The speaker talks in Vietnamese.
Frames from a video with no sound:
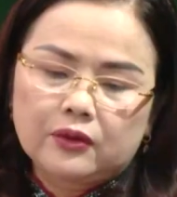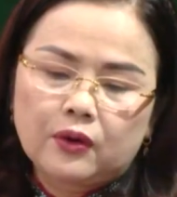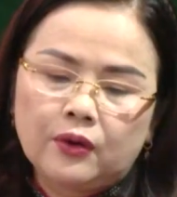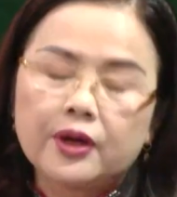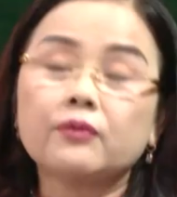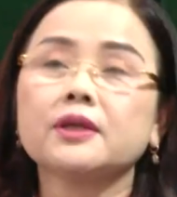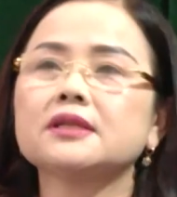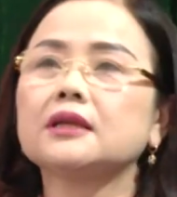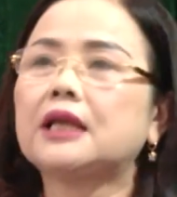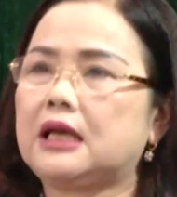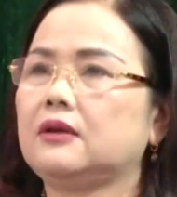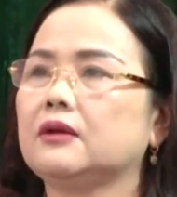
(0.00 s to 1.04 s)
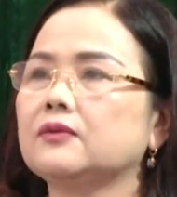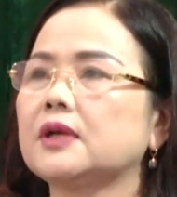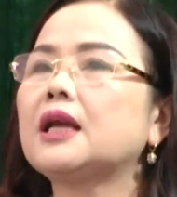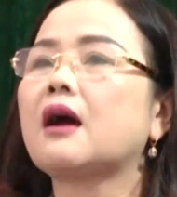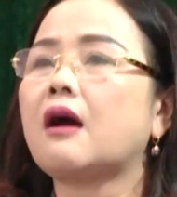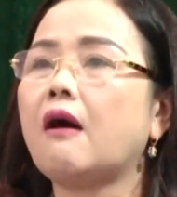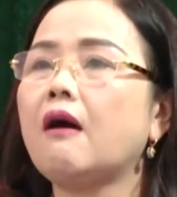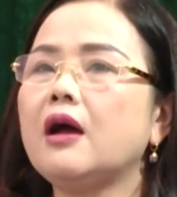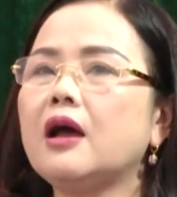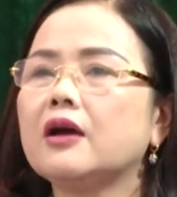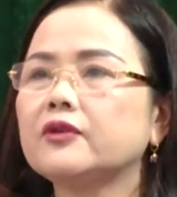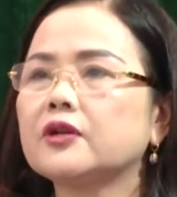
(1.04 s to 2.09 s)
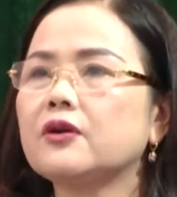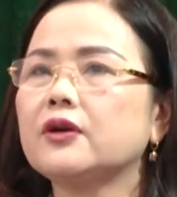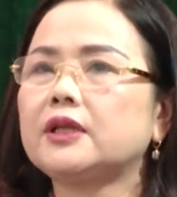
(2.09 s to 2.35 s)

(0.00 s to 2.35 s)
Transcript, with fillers: cải cách thủ tục hành chính, bảo vệ môi trường,